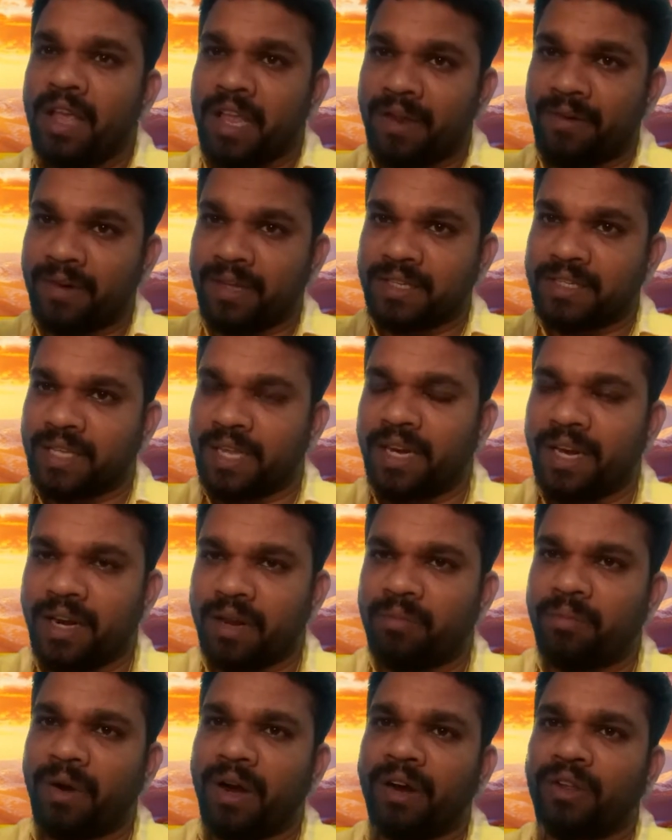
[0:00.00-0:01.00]
இவனுக்கு சரியான
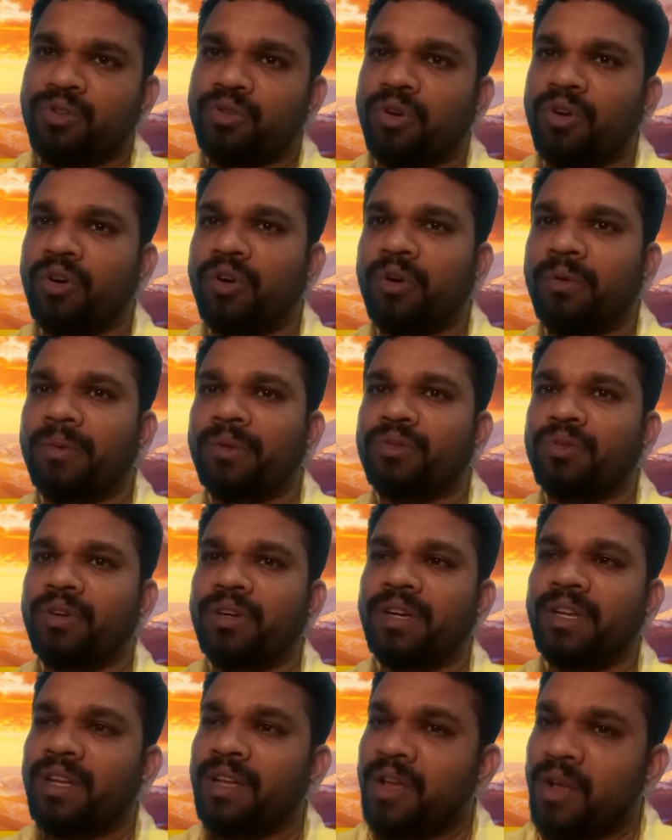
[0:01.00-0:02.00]
பாடம் சொல்லணும் அப்படின்னு
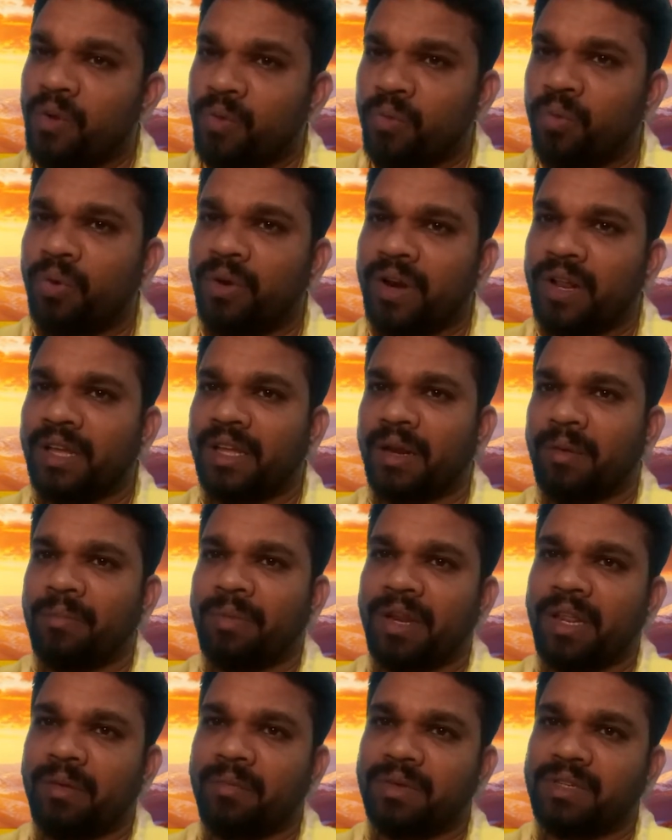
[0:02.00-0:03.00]
சொல்லிட்டு ஊரில் இருக்கிற
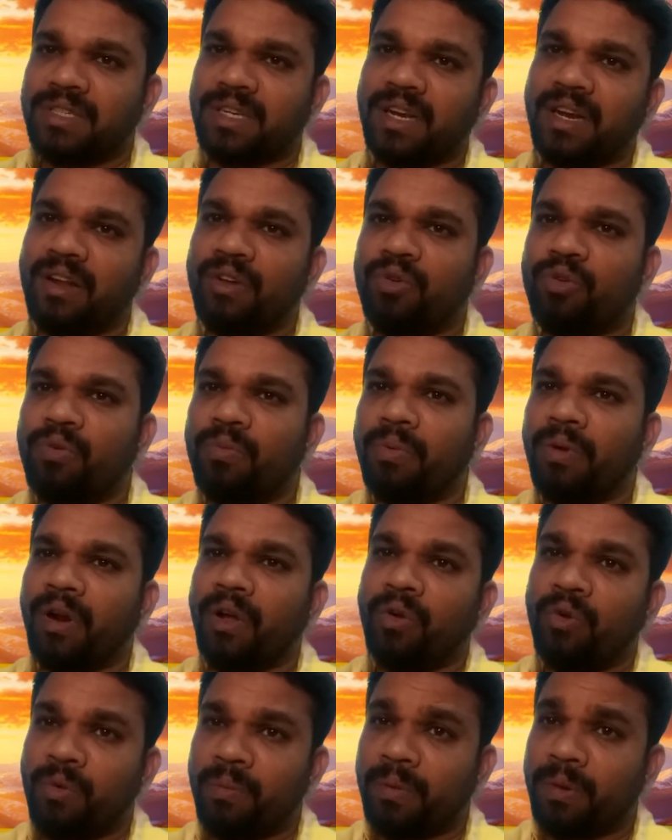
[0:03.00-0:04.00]
பெரிய மனுஷங்கள்லாம்
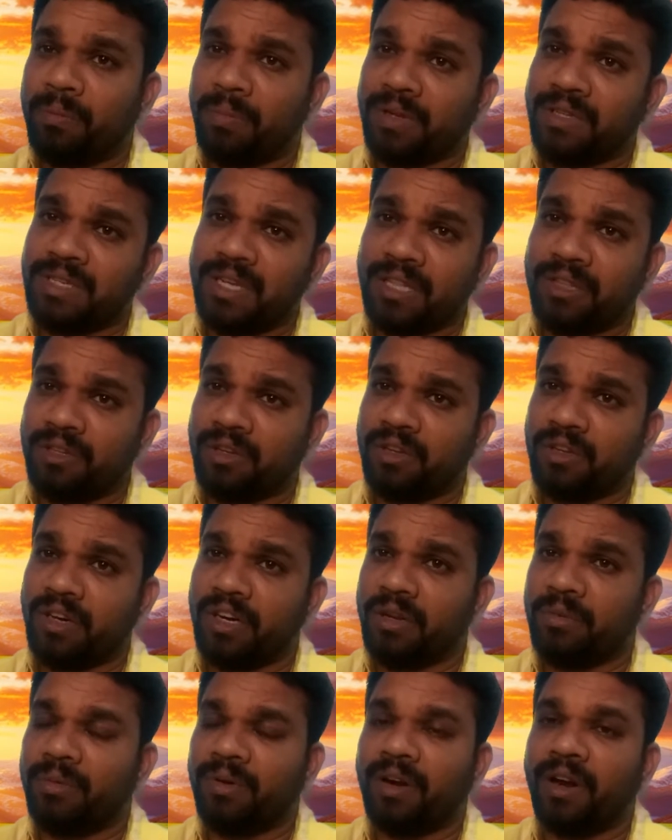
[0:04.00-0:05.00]
கூப்பிட்றான் கூப்பிட்டு பஞ்சாயத்துக்கு
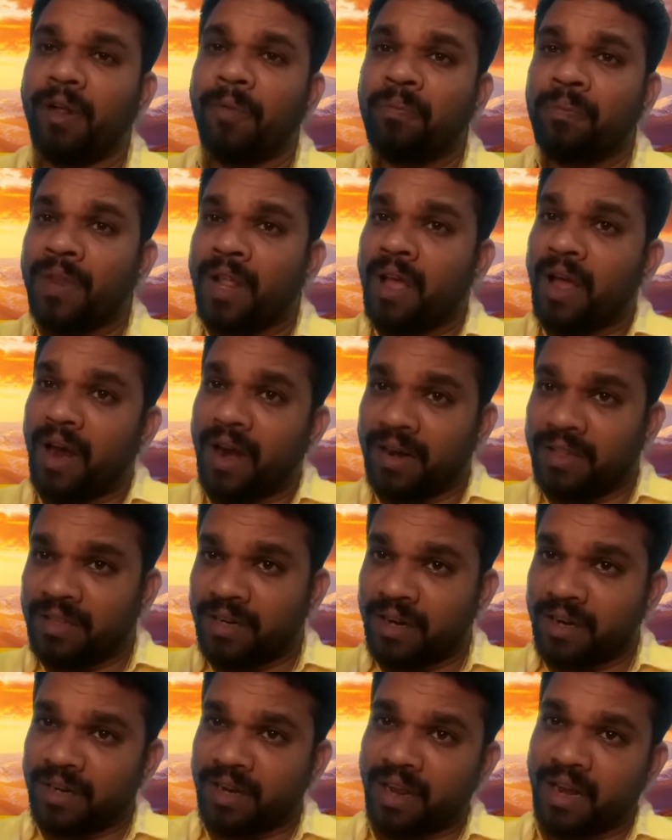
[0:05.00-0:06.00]
ரெடி பண்ணுறான் அடுத்த
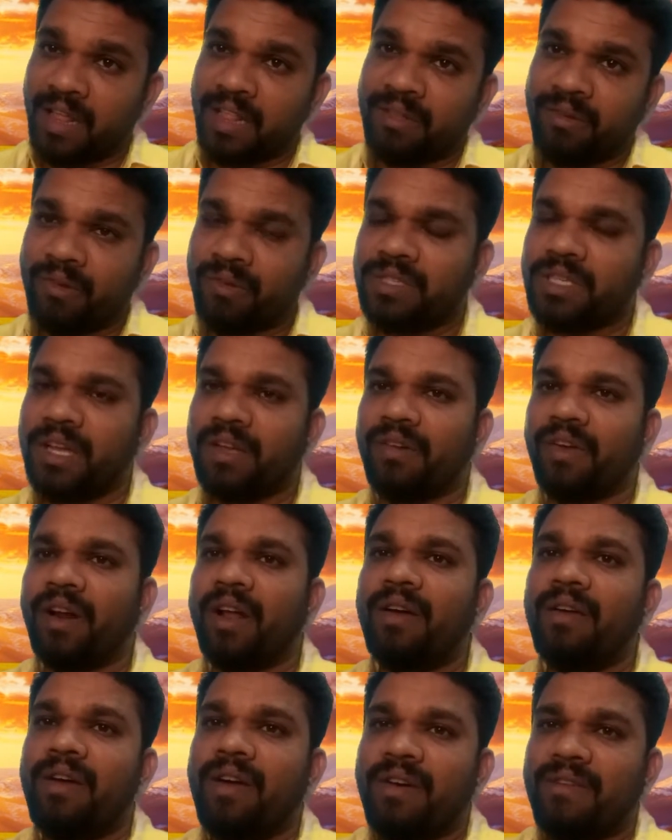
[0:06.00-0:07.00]
நாள் காலையில் அந்த விவசாயி
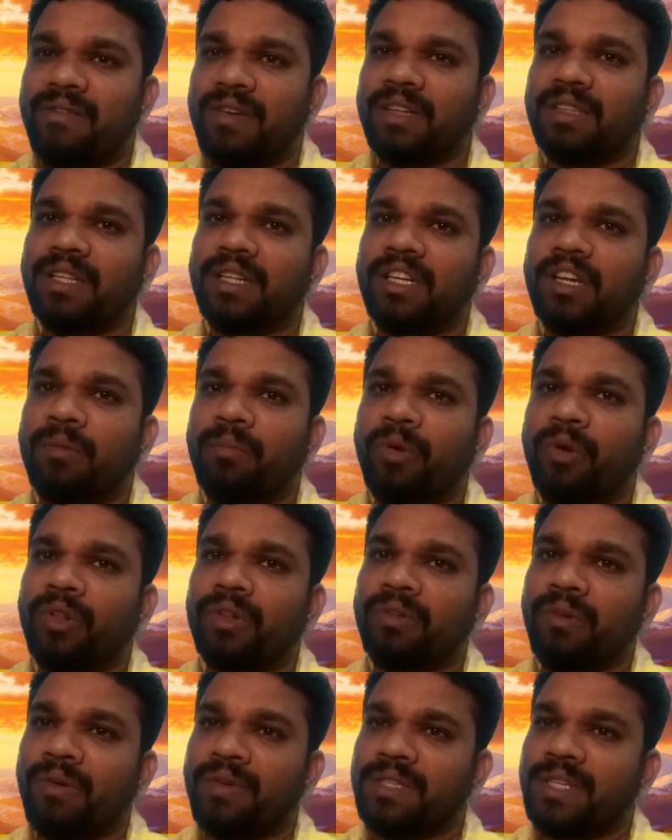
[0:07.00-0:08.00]
வரான் வந்ததுக்கப்புறம்
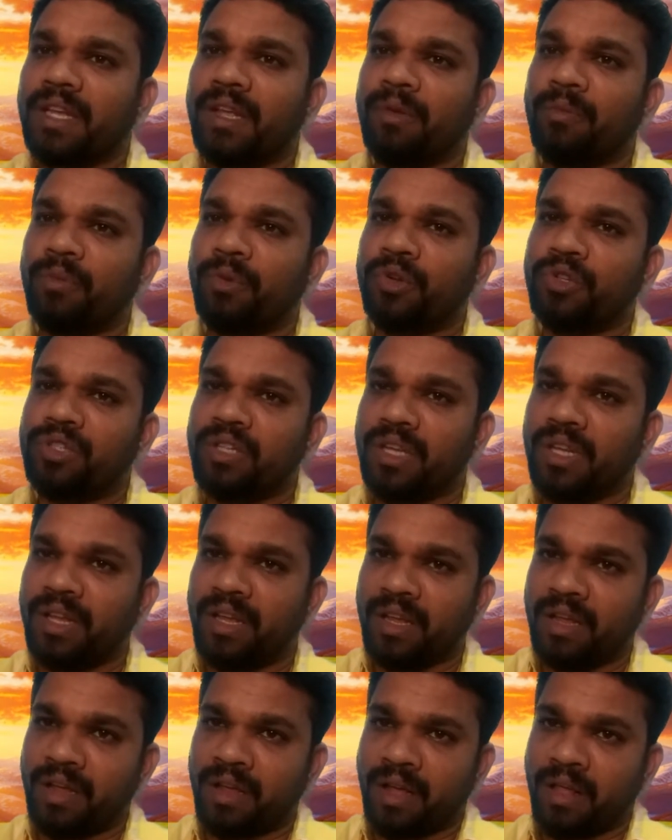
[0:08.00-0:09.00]
அந்த விவசாயியை பிடிச்சி
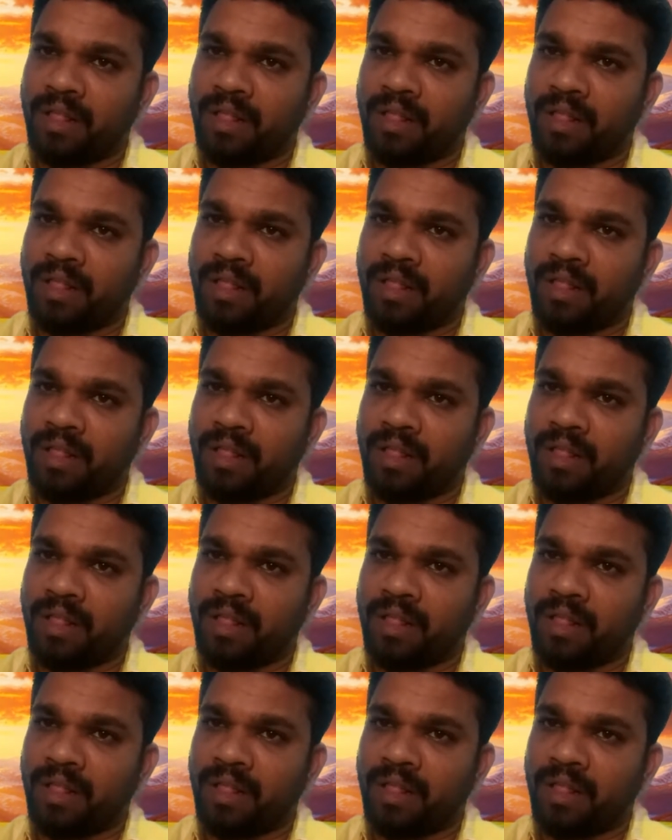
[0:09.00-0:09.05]
அந்த